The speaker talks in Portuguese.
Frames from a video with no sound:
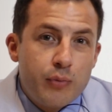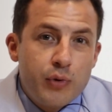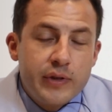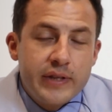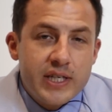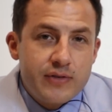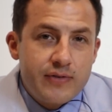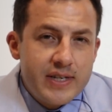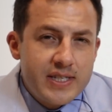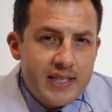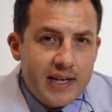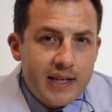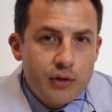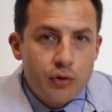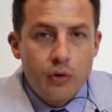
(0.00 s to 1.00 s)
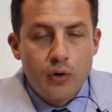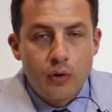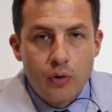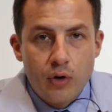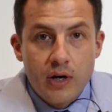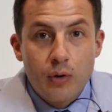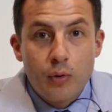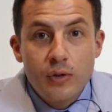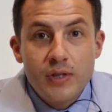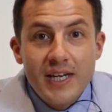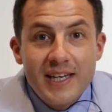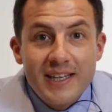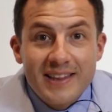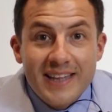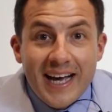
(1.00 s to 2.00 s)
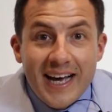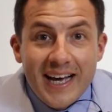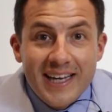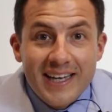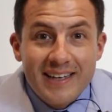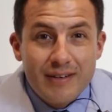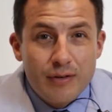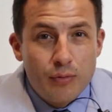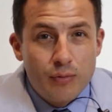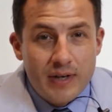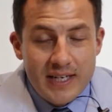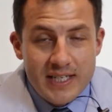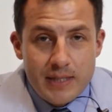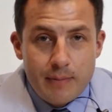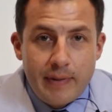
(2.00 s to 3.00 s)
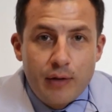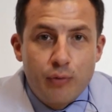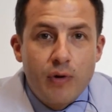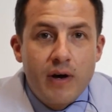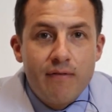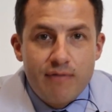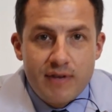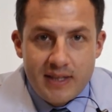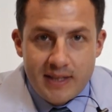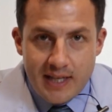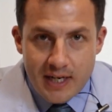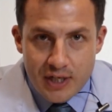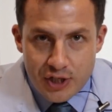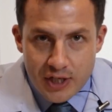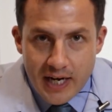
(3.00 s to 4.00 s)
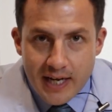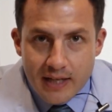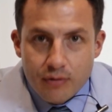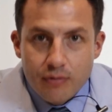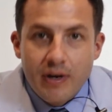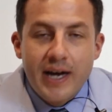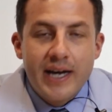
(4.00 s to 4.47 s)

muitas vezes é indolor. Quando ele está com crescimento avantajado,